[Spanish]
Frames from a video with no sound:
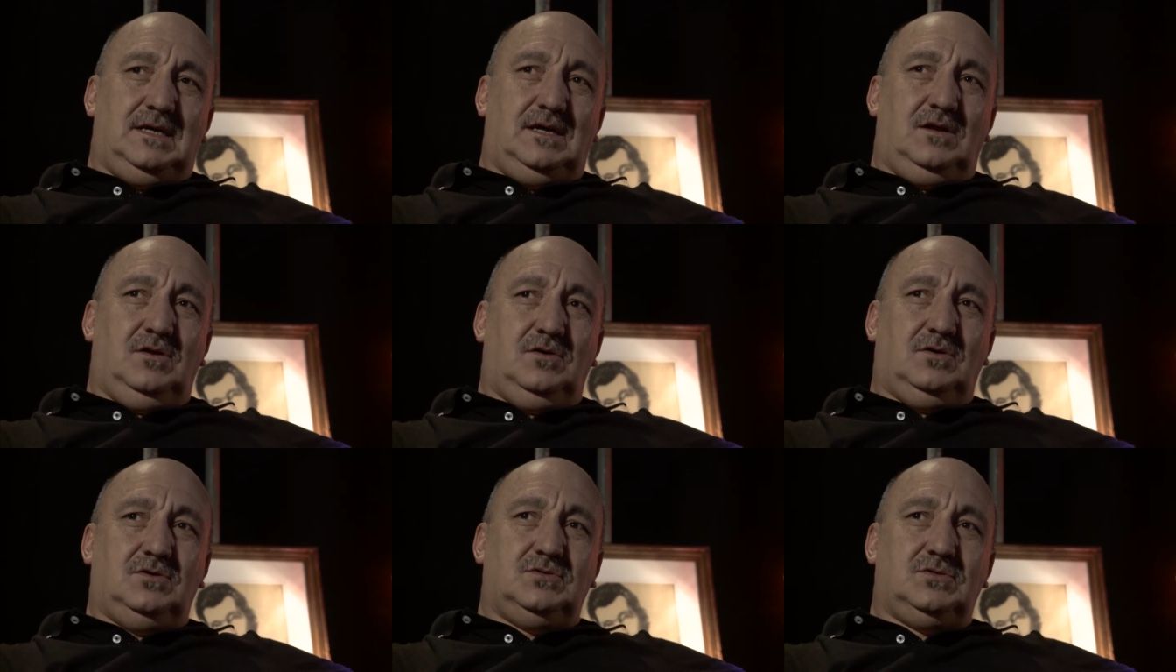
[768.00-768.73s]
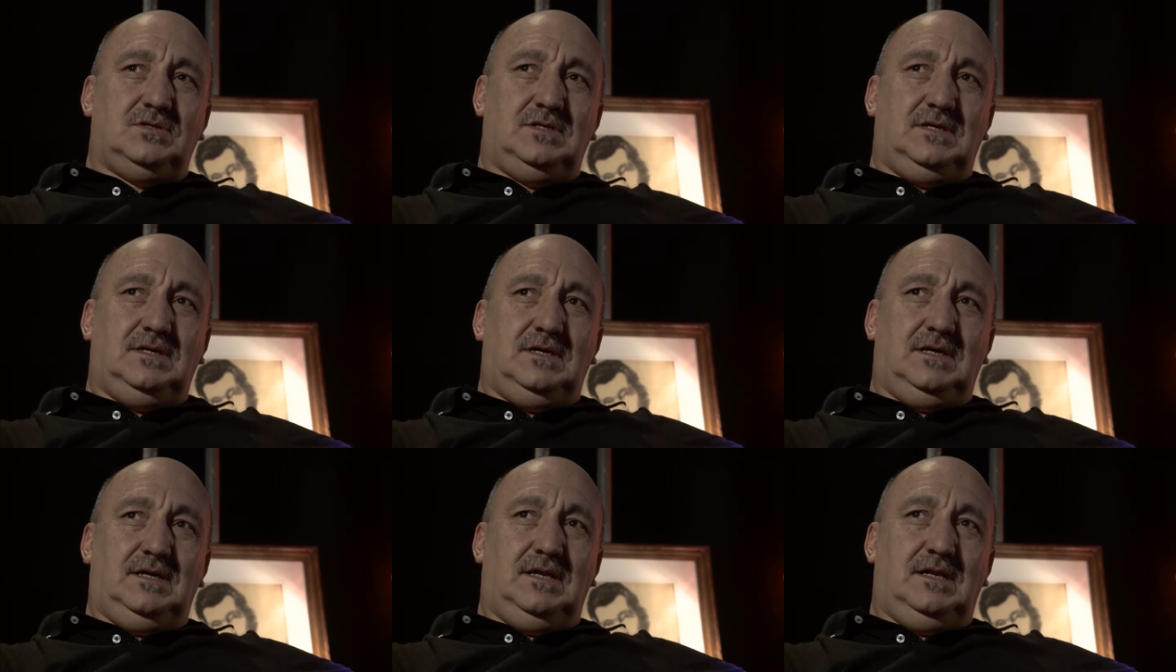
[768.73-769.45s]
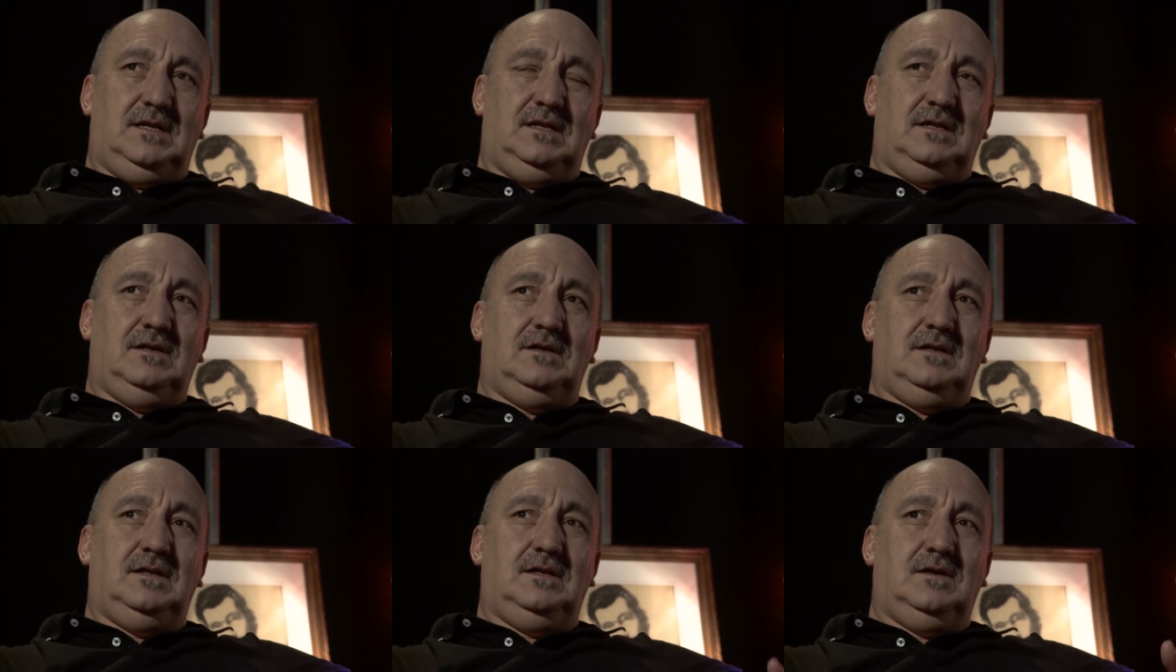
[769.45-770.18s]
los
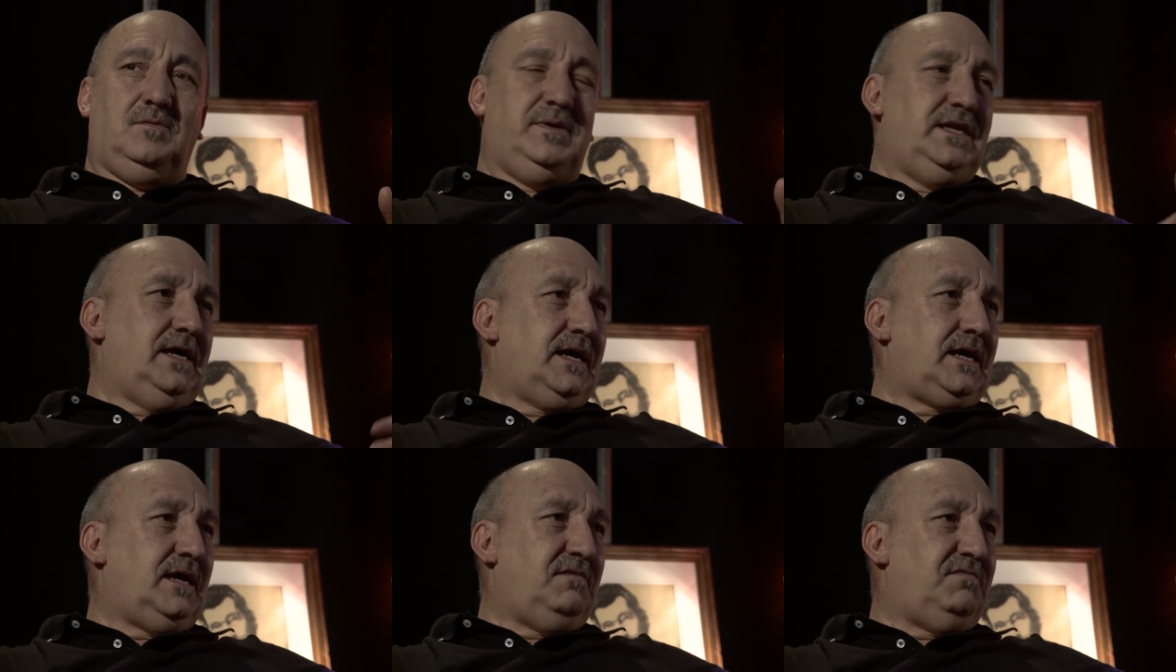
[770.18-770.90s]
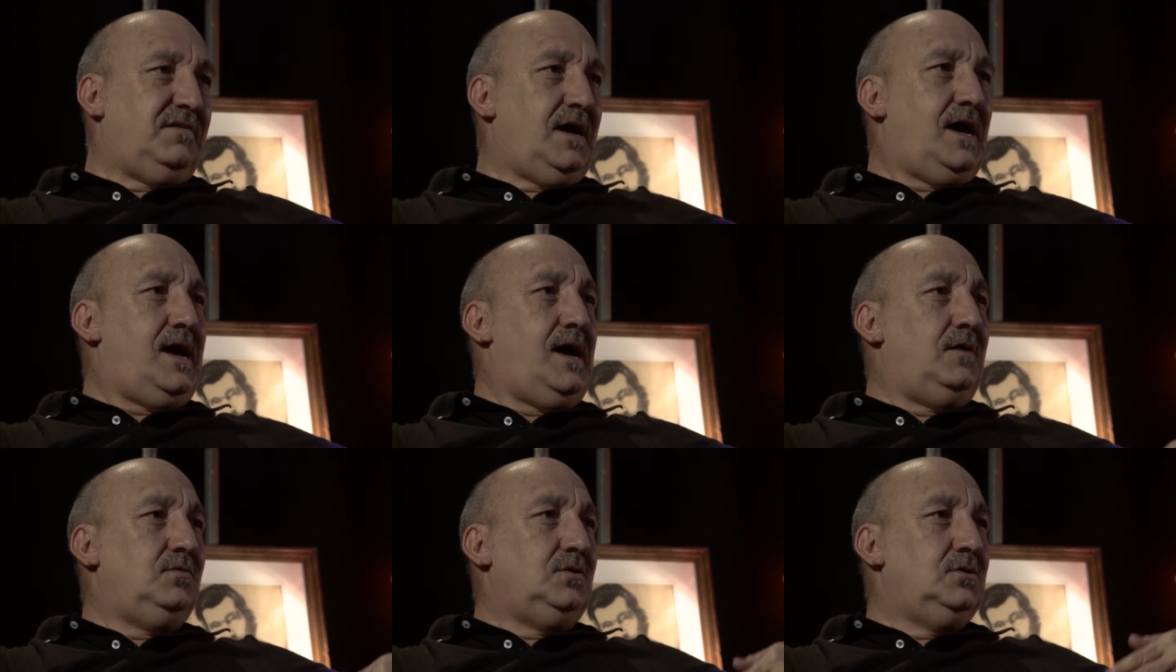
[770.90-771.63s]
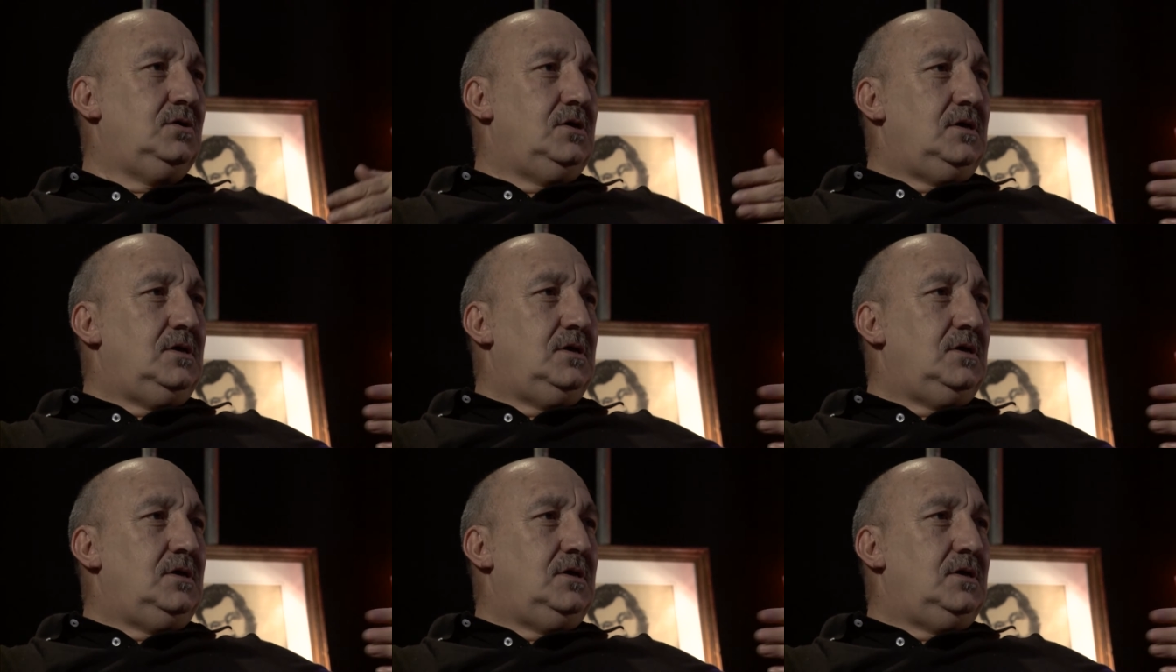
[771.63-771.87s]
el homenaje a Fabio,